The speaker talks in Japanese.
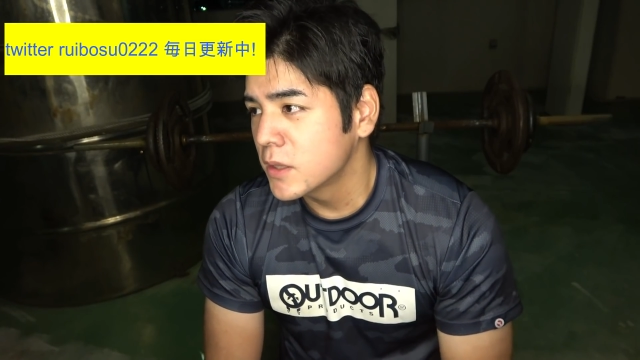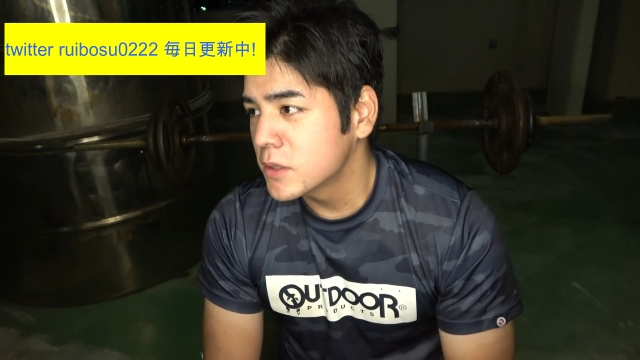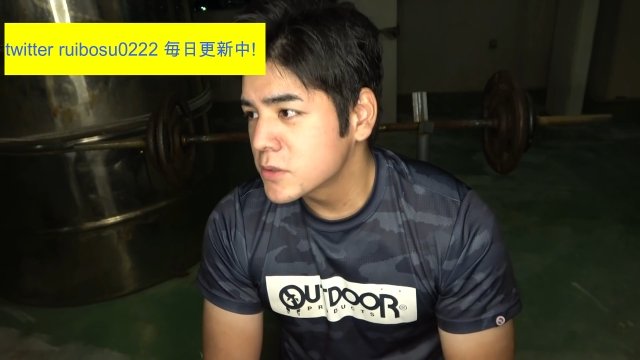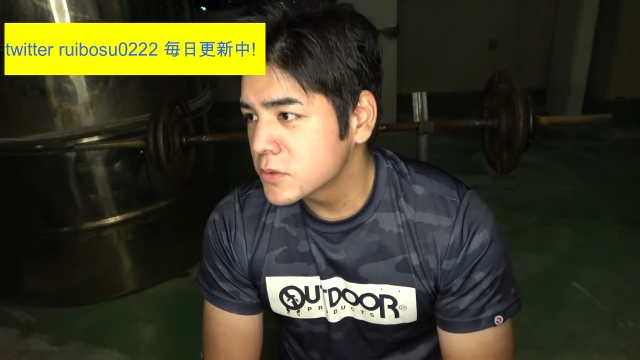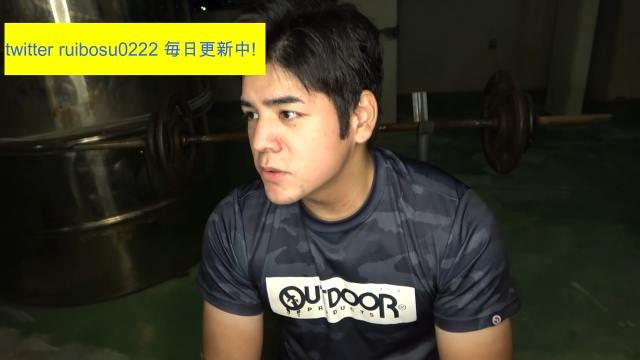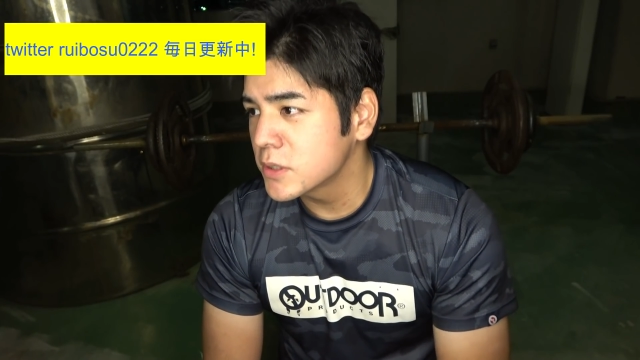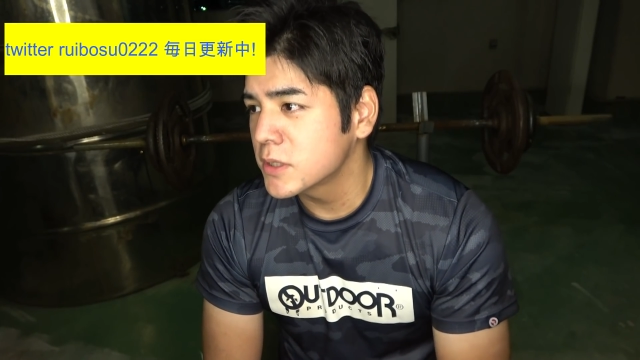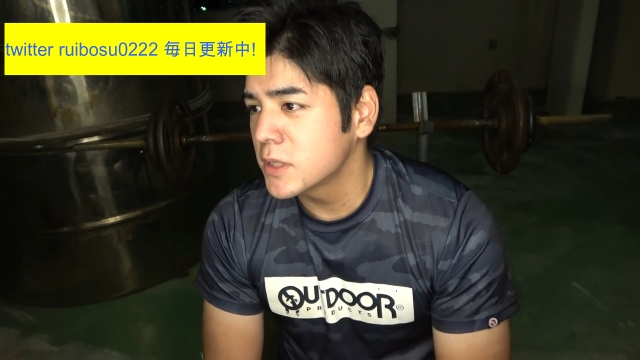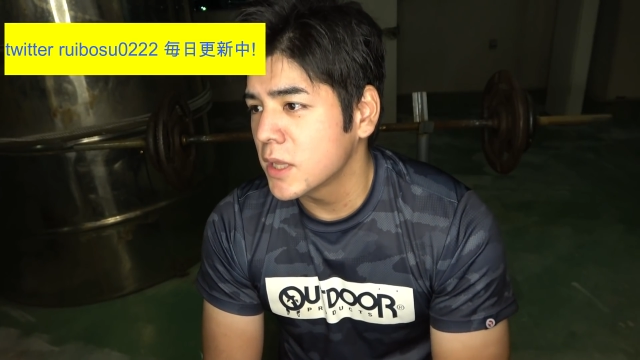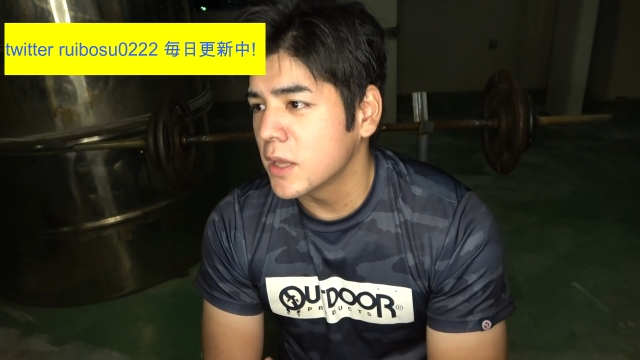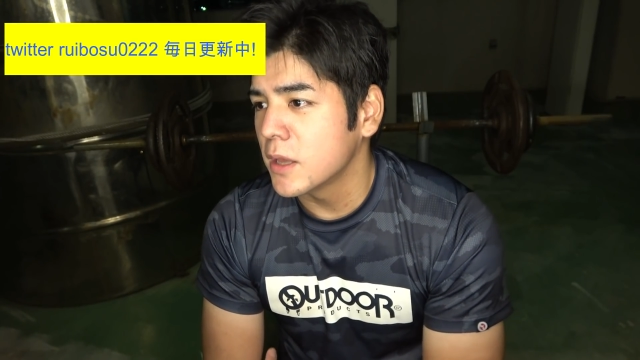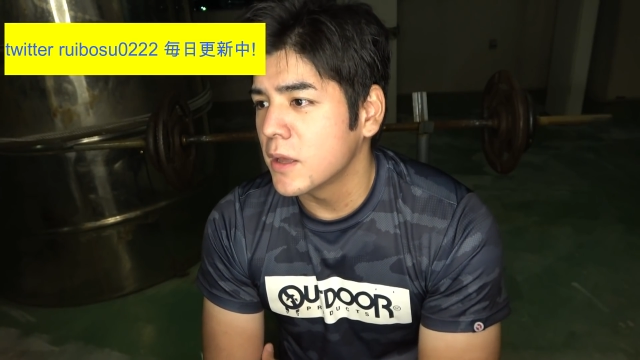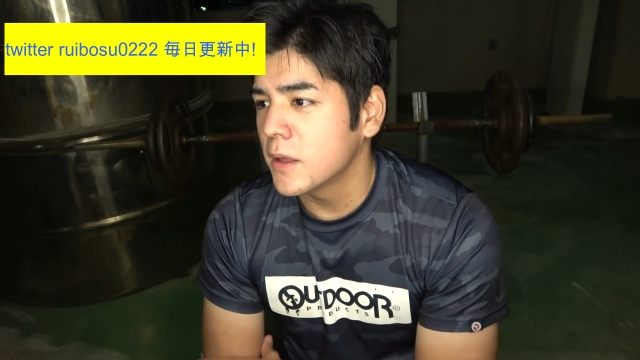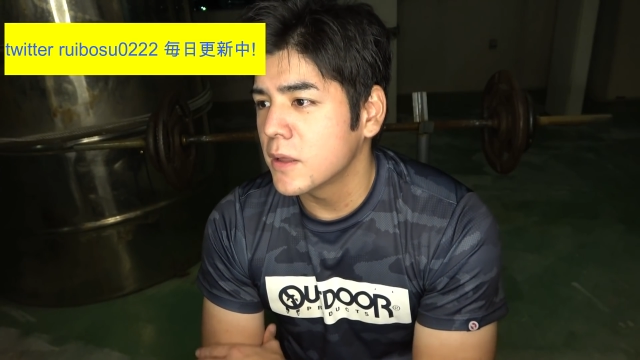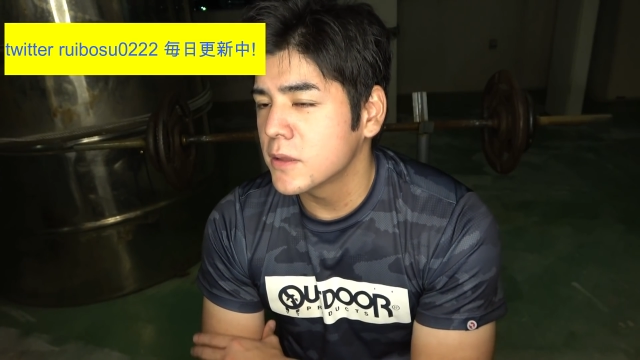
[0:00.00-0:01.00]
そうやって
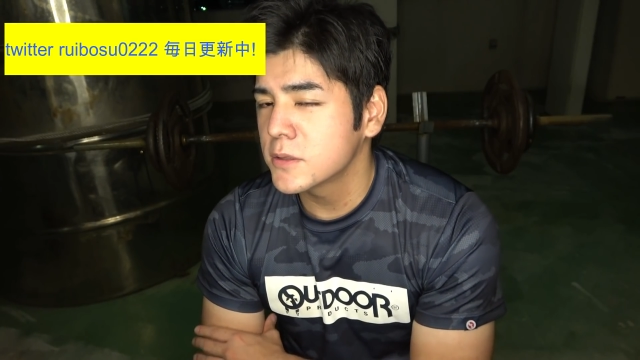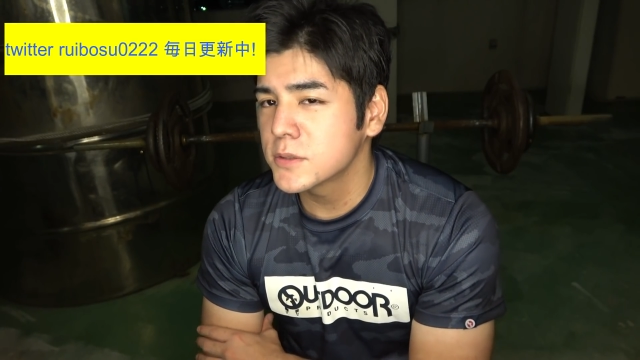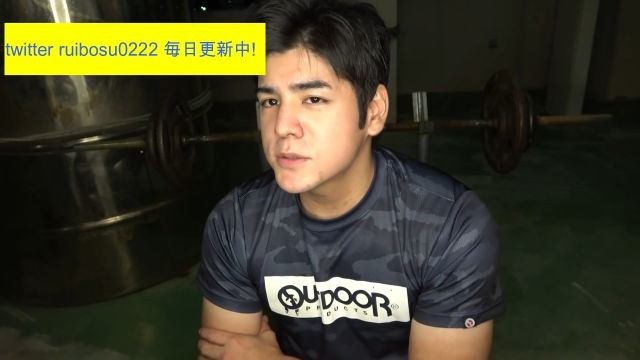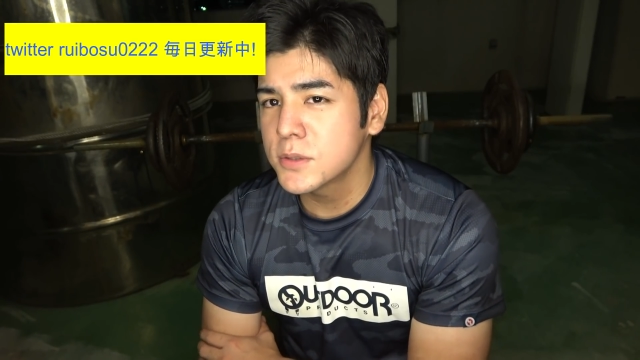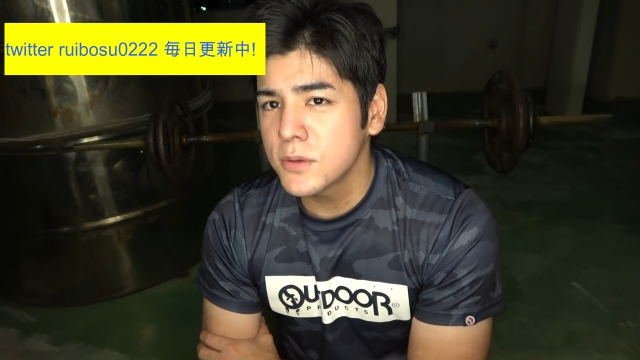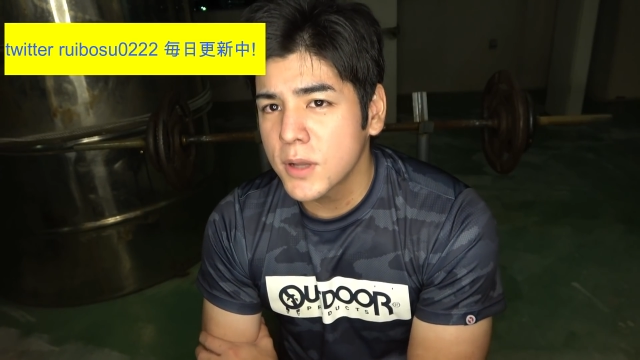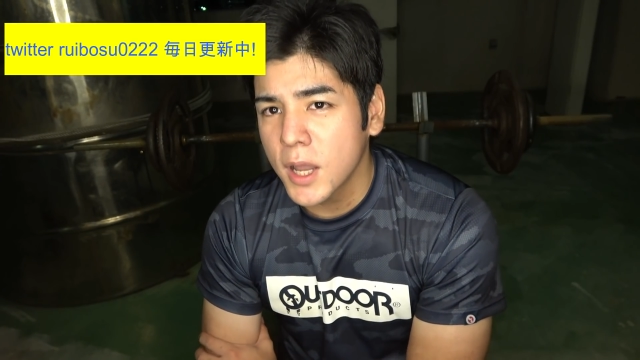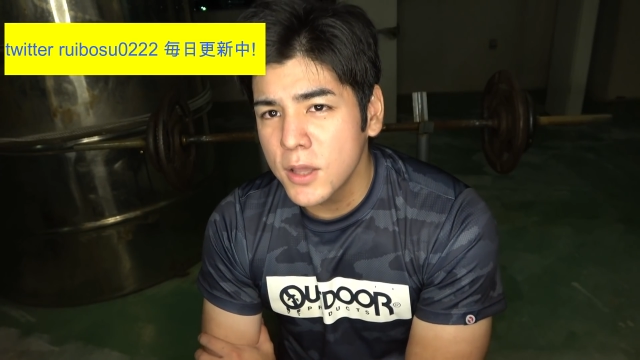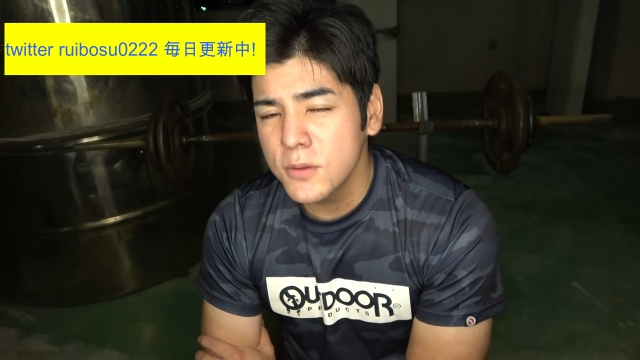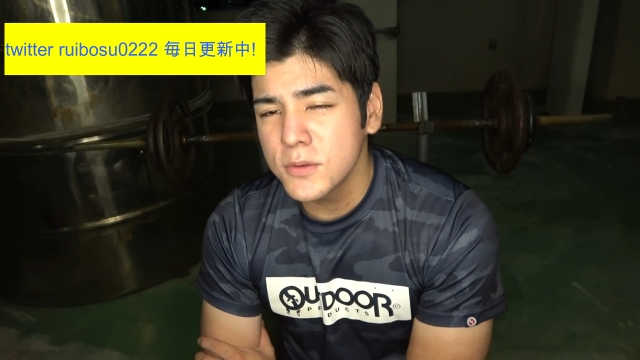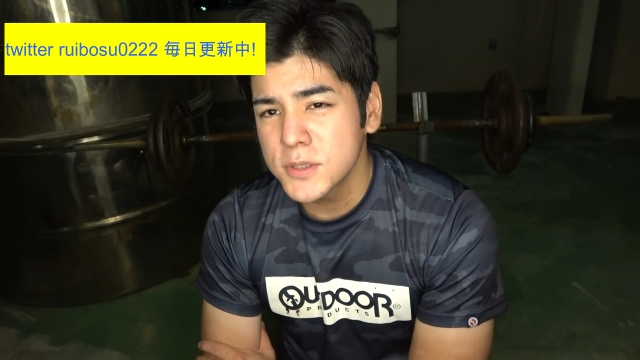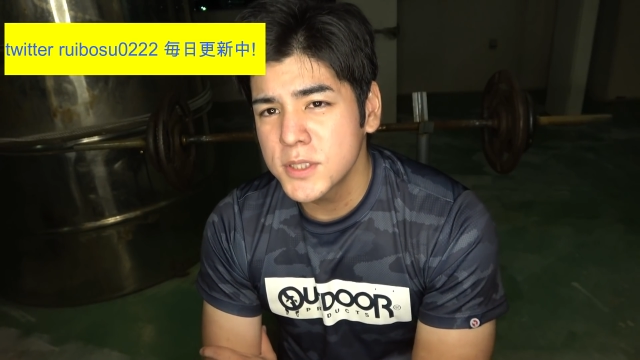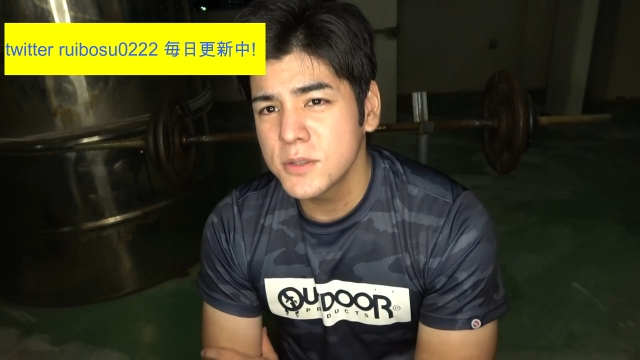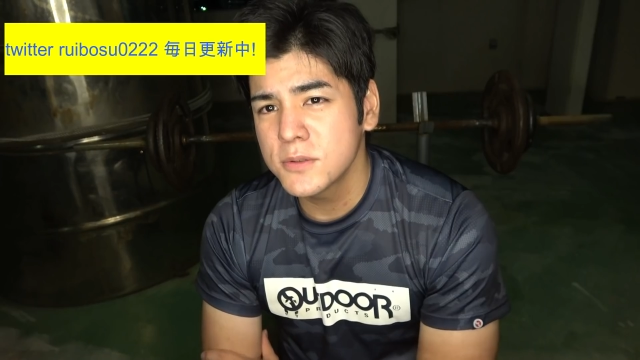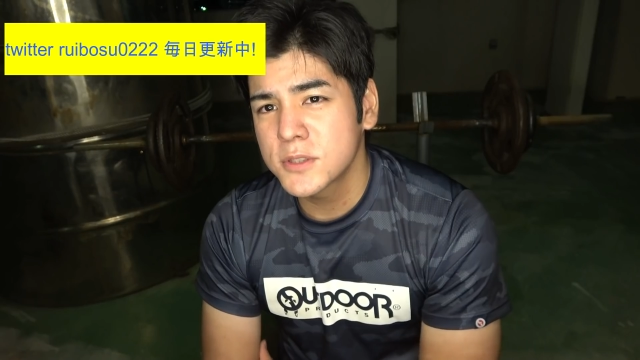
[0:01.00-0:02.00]
ね、その可能性を